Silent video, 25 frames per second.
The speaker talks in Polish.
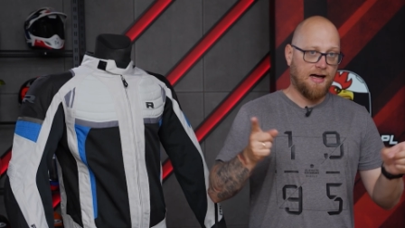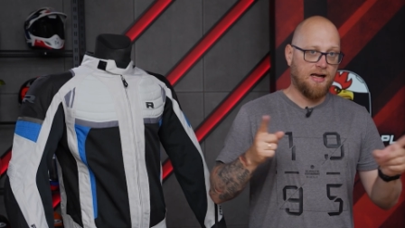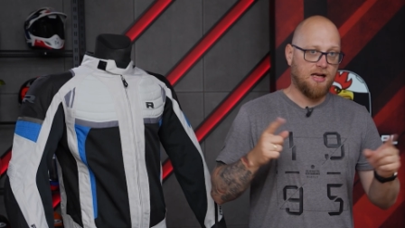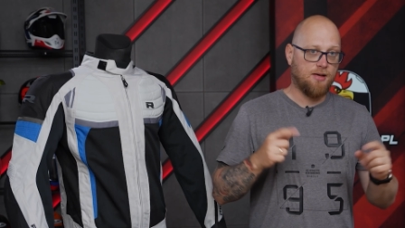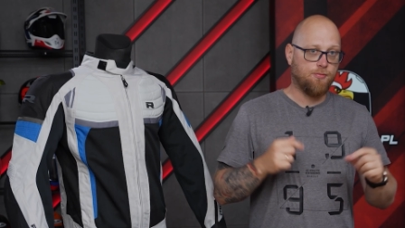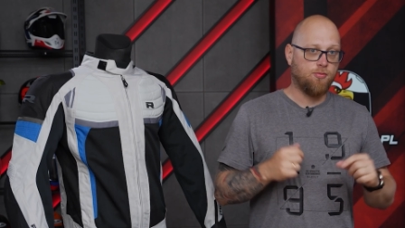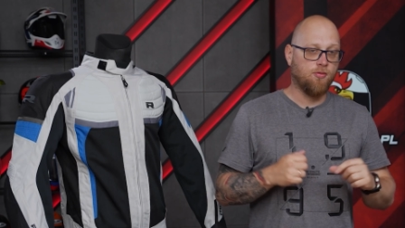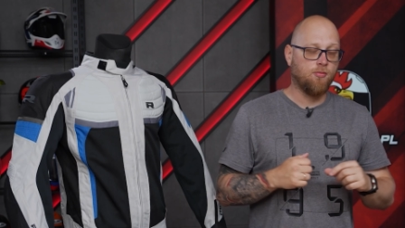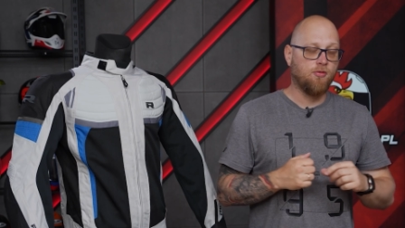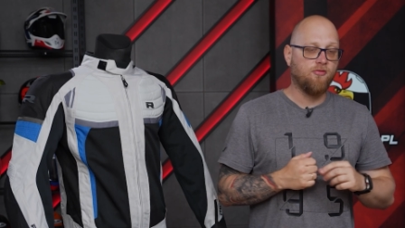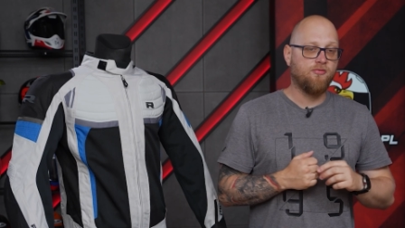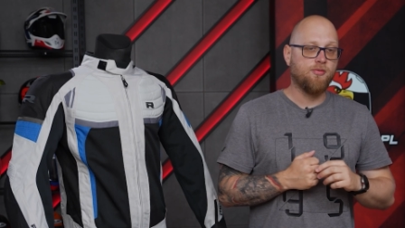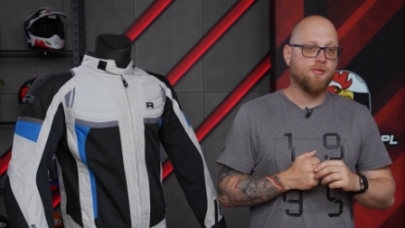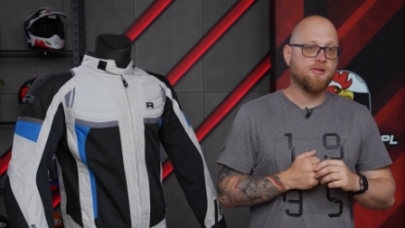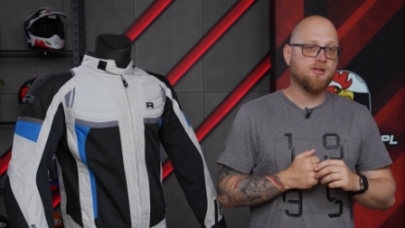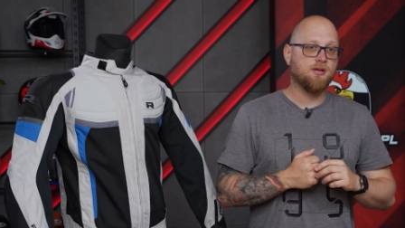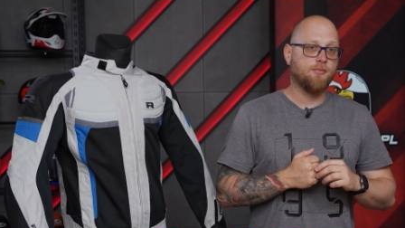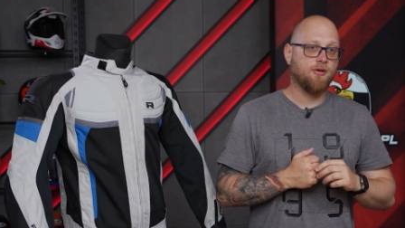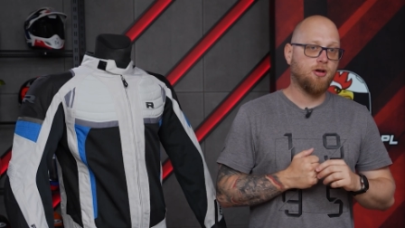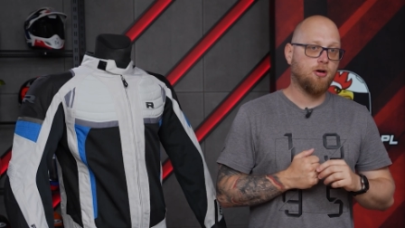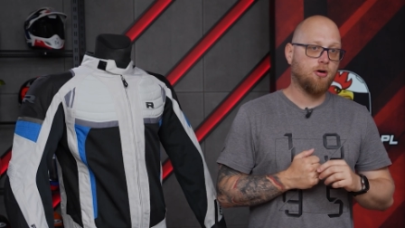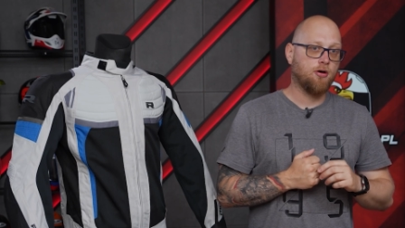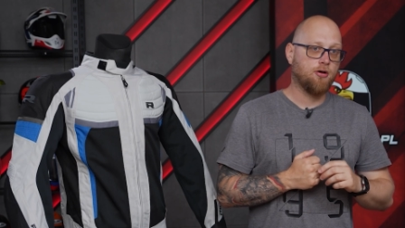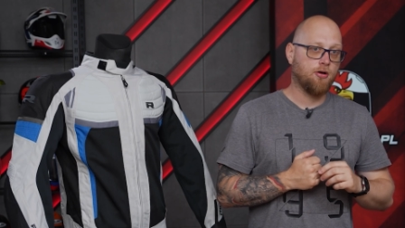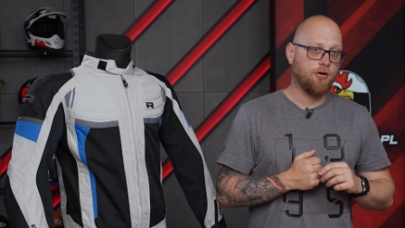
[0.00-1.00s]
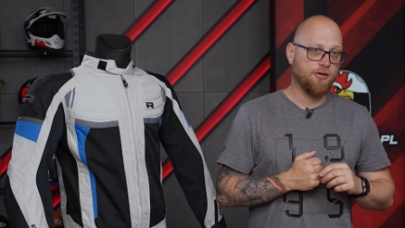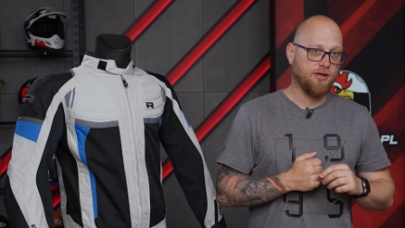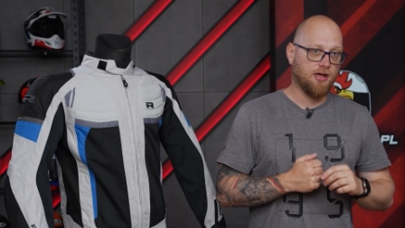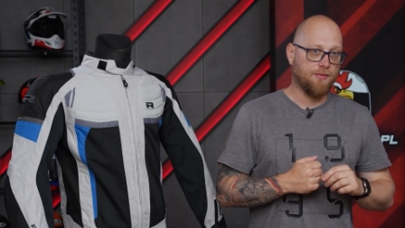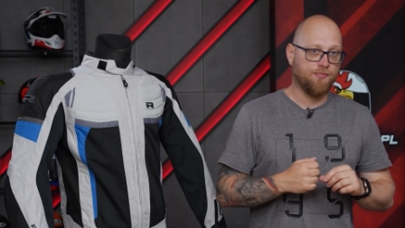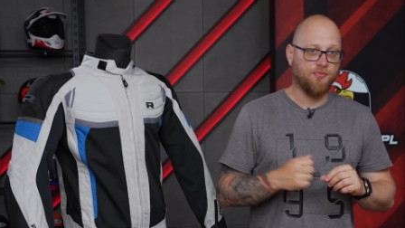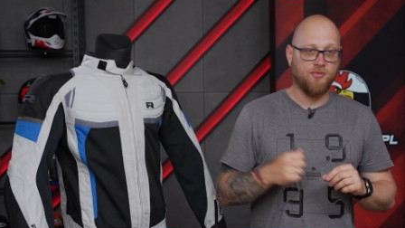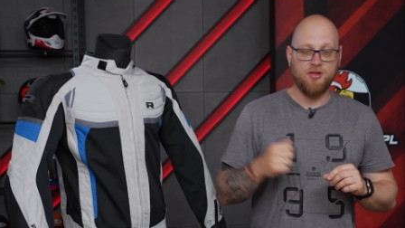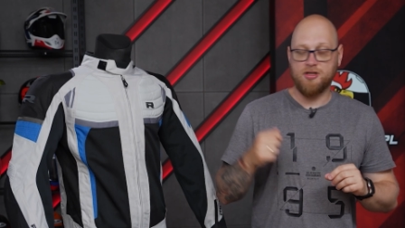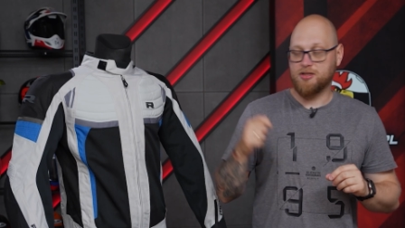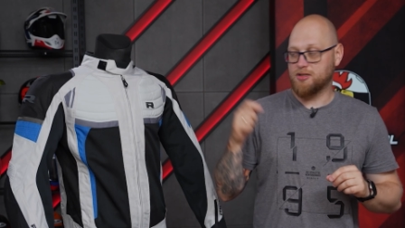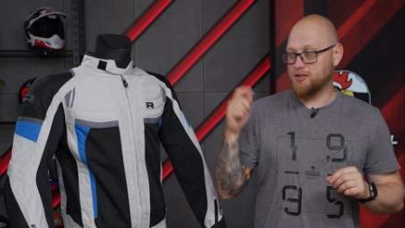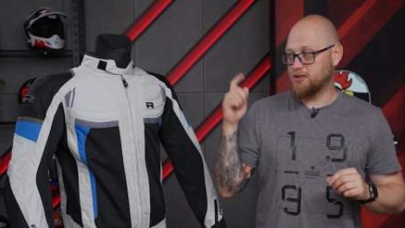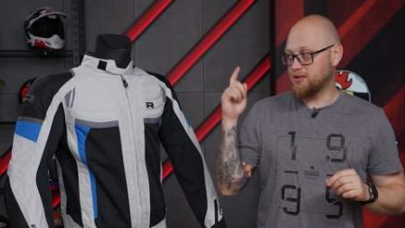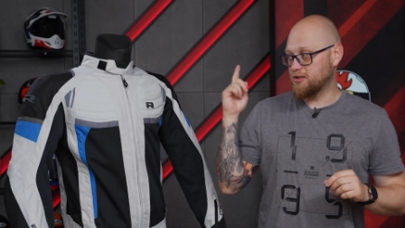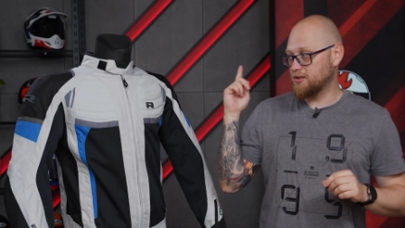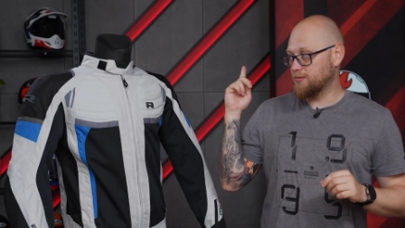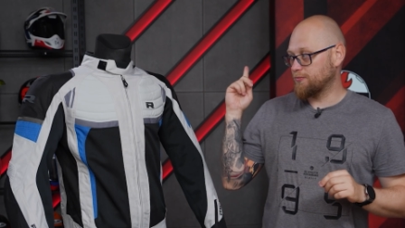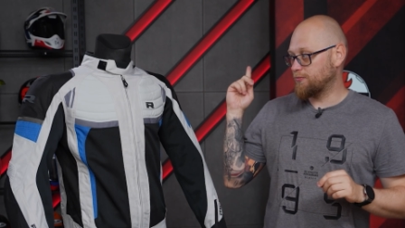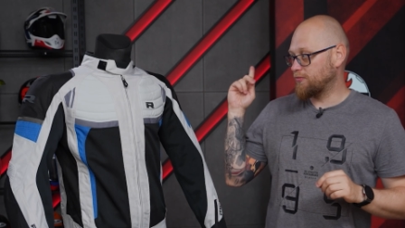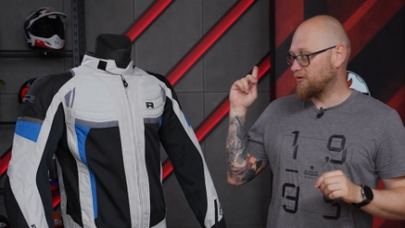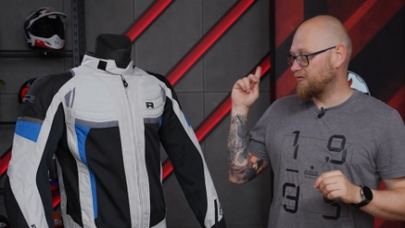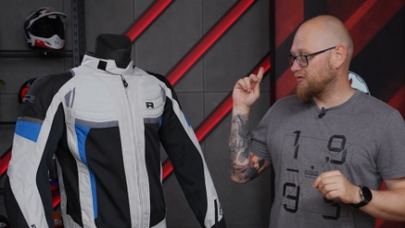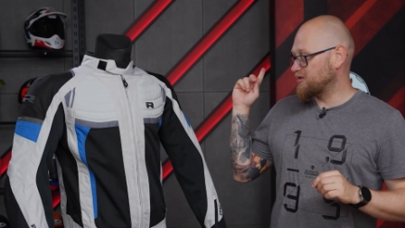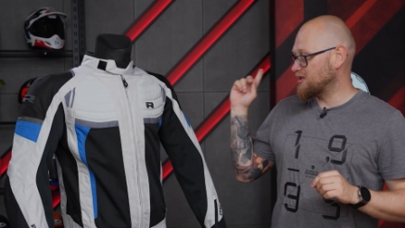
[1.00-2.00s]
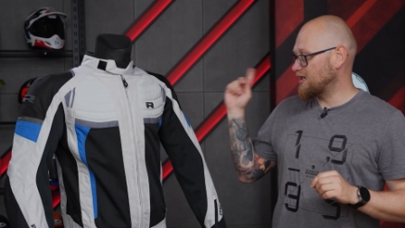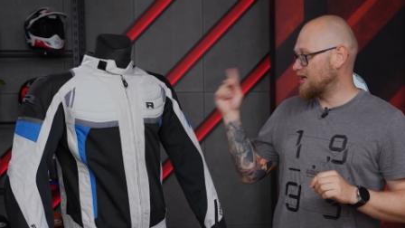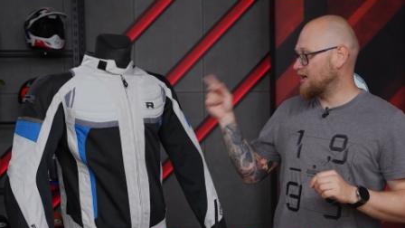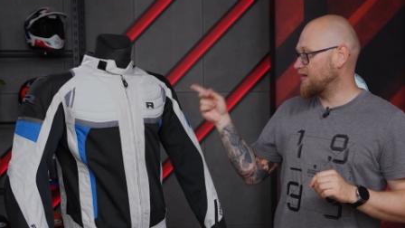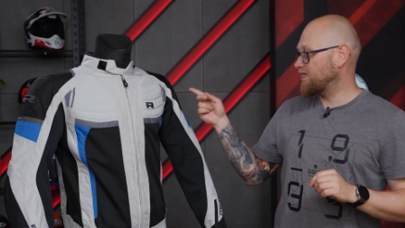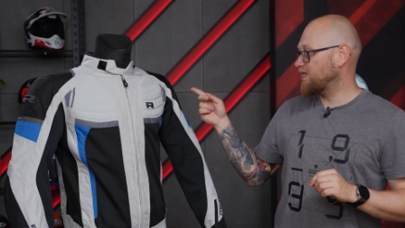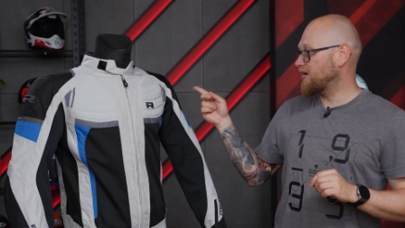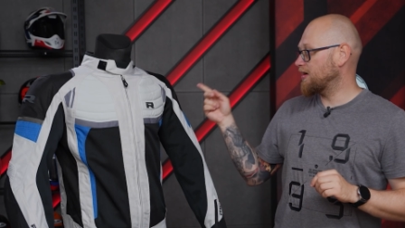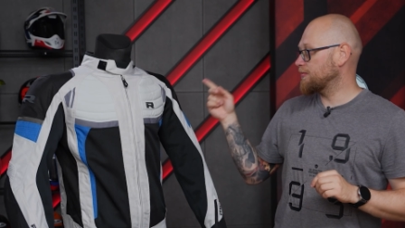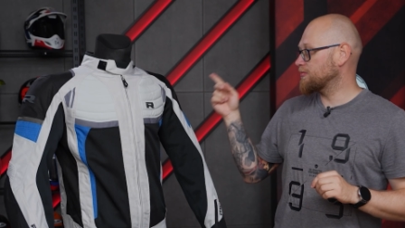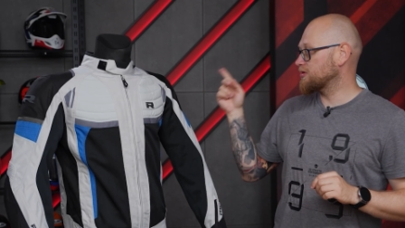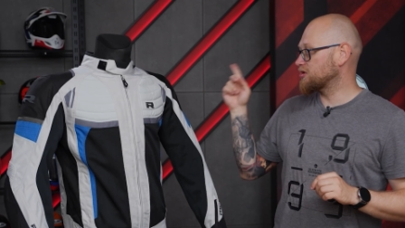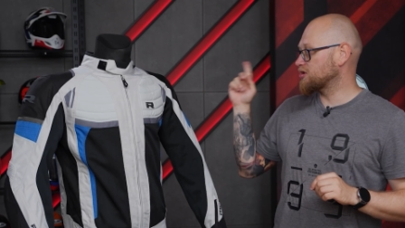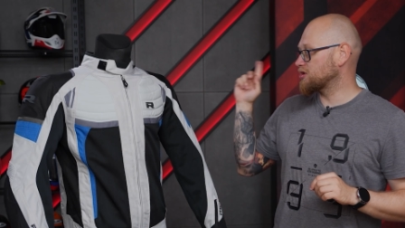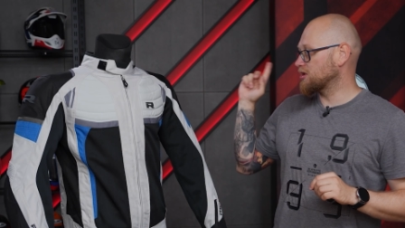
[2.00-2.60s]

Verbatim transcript: Ale pomówmy sobie o ochronie. E, powiedziałem Wam,